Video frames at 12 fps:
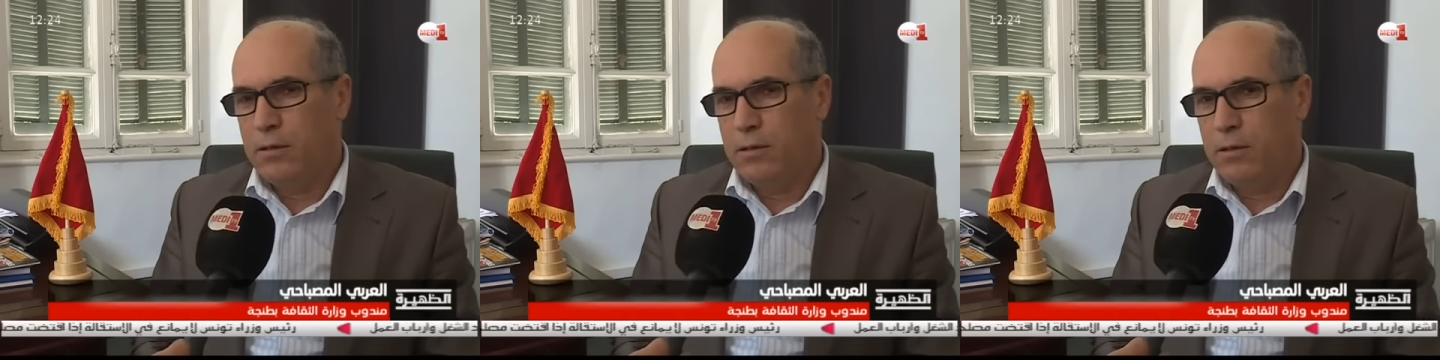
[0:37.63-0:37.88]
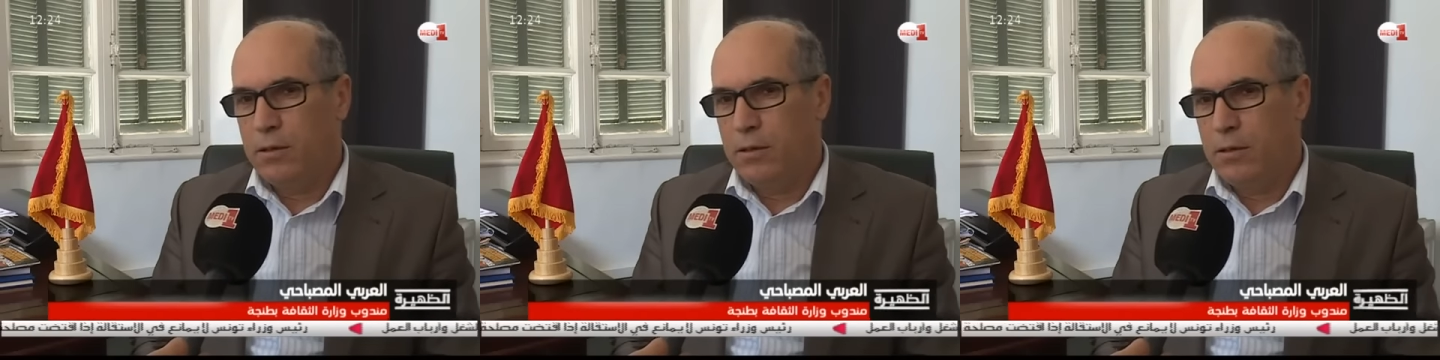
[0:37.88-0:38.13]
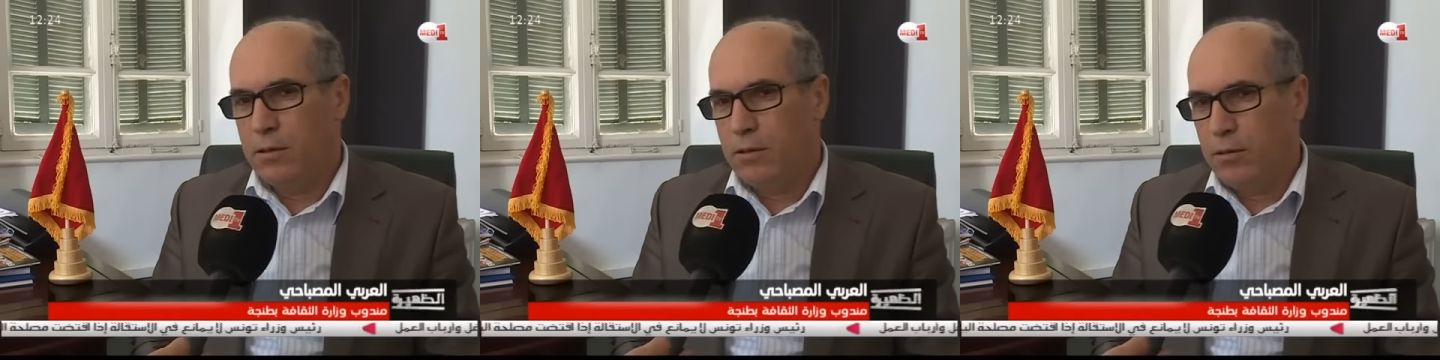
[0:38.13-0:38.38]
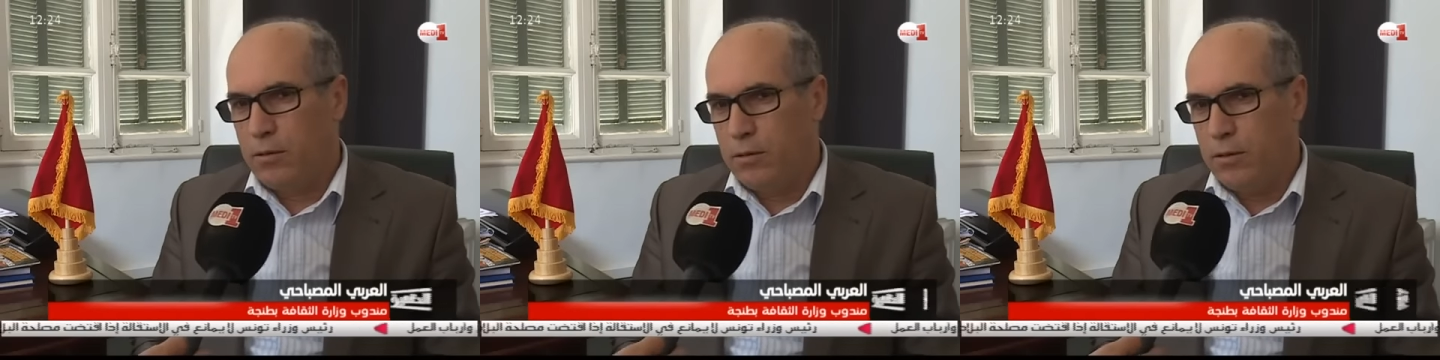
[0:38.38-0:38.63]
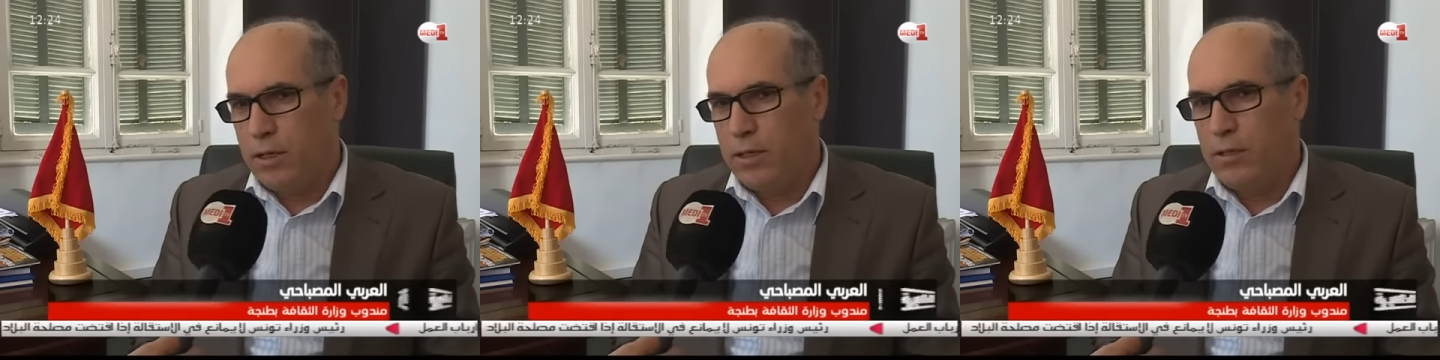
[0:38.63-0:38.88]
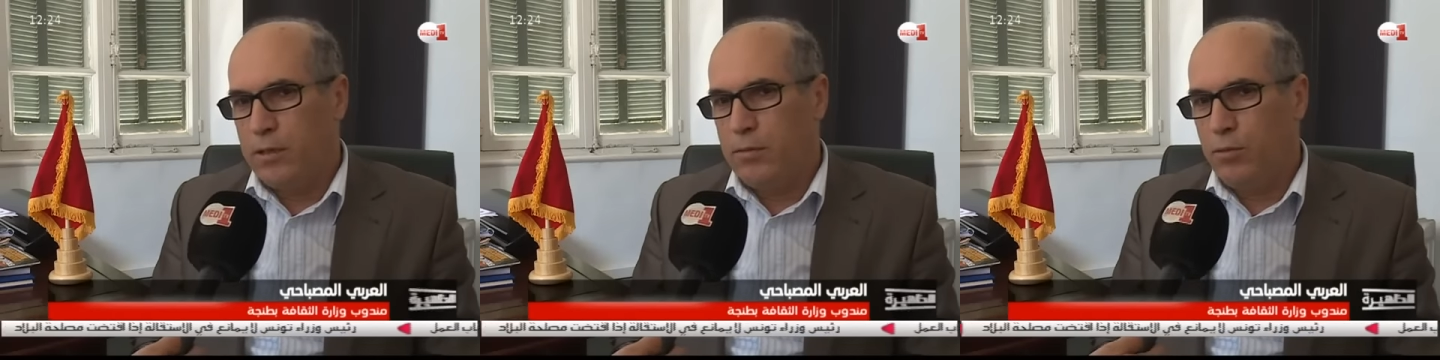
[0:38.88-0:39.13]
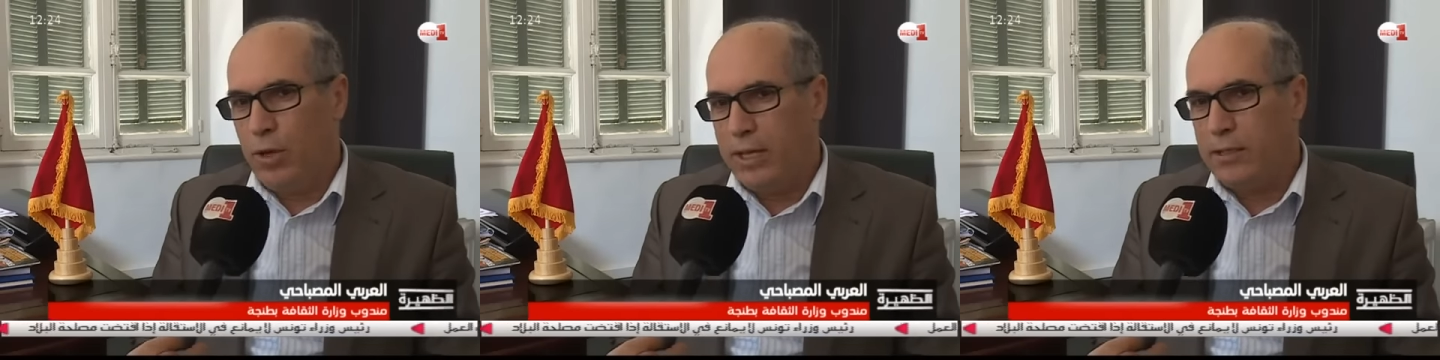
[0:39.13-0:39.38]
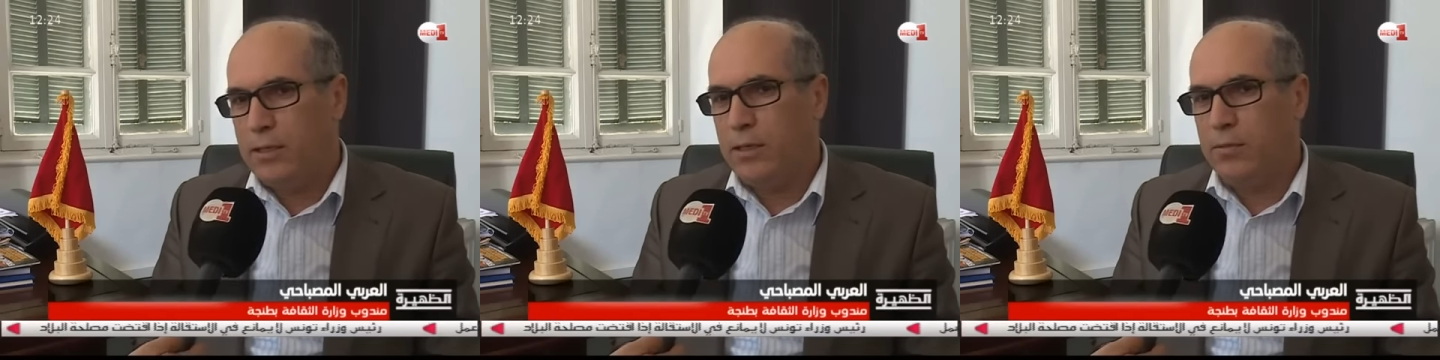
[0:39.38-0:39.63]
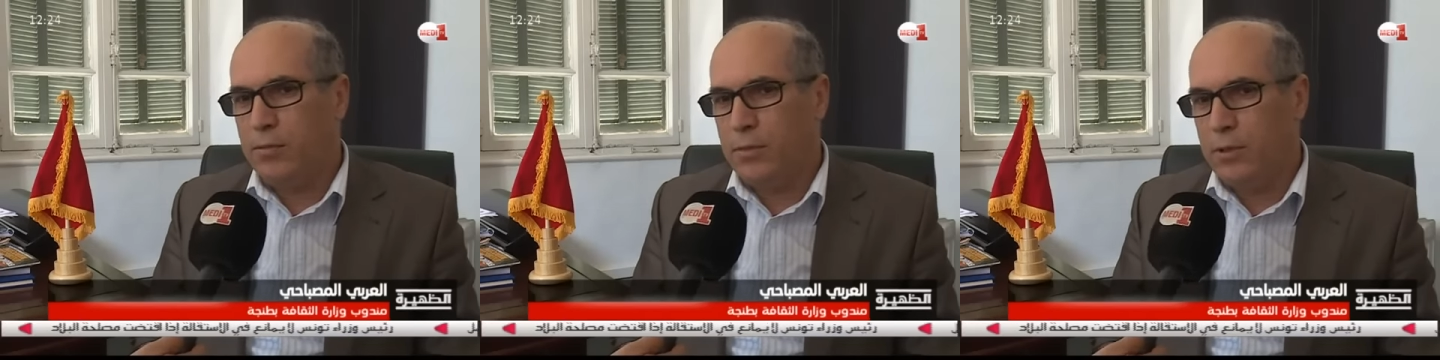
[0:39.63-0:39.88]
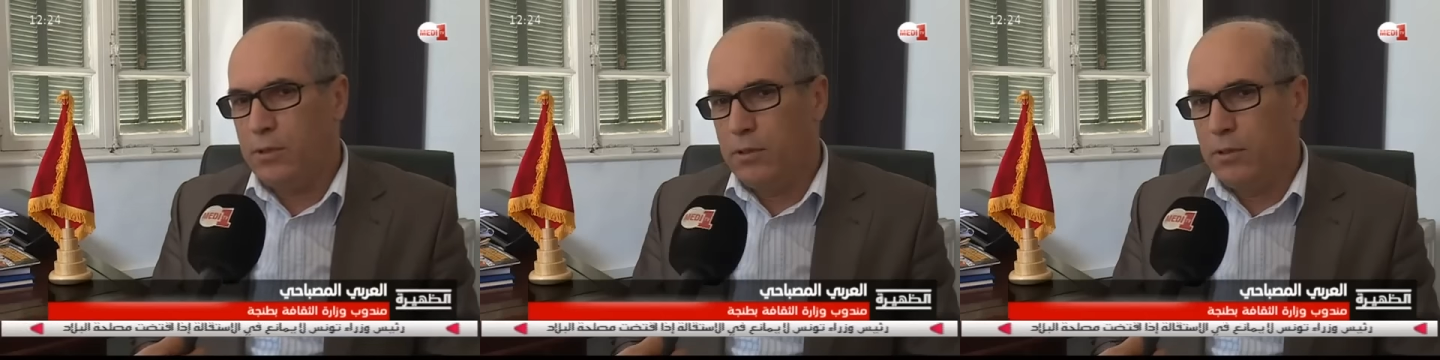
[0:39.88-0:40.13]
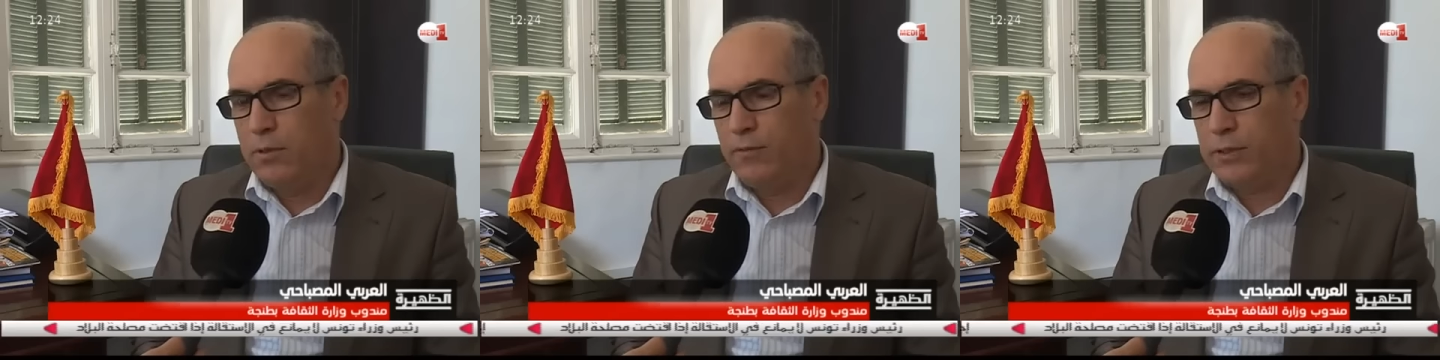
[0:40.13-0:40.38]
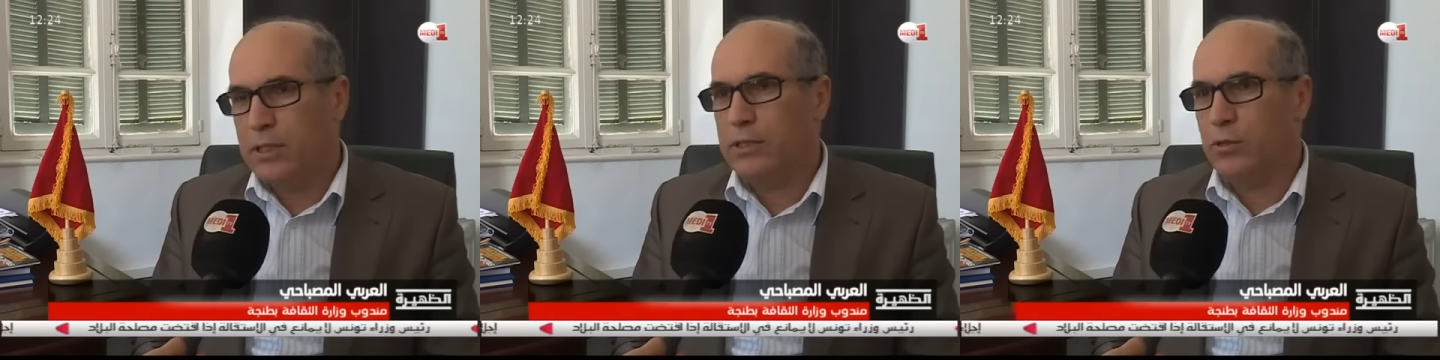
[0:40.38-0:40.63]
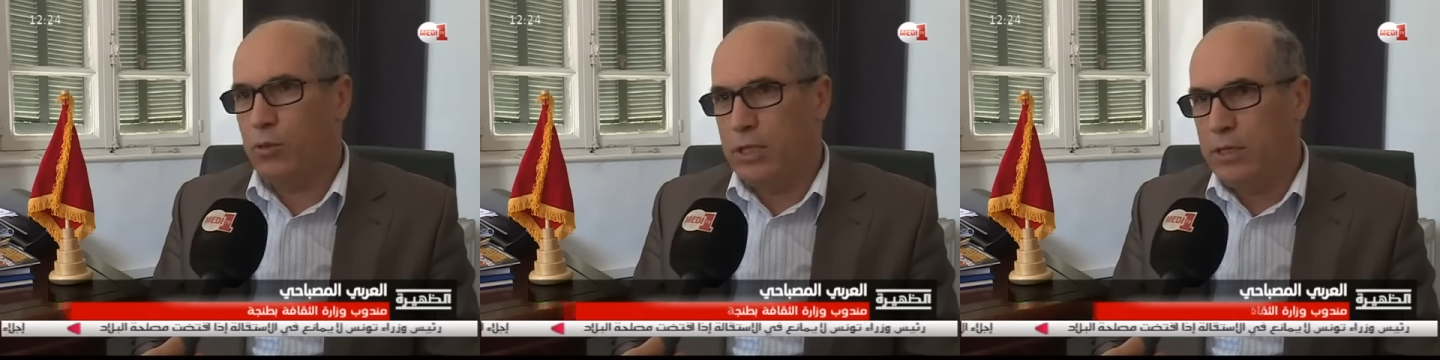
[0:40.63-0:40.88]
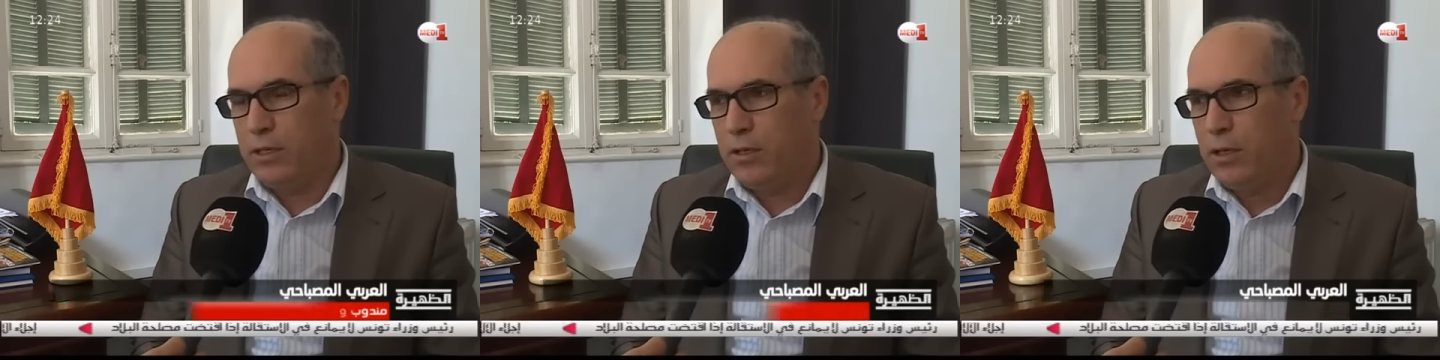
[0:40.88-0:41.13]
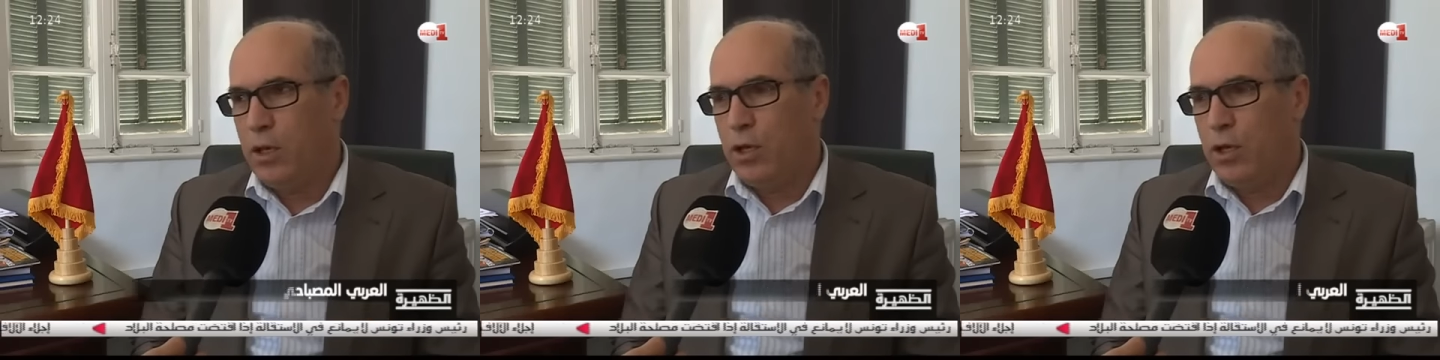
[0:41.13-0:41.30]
آه، يعني بعيدة الفترة الدولية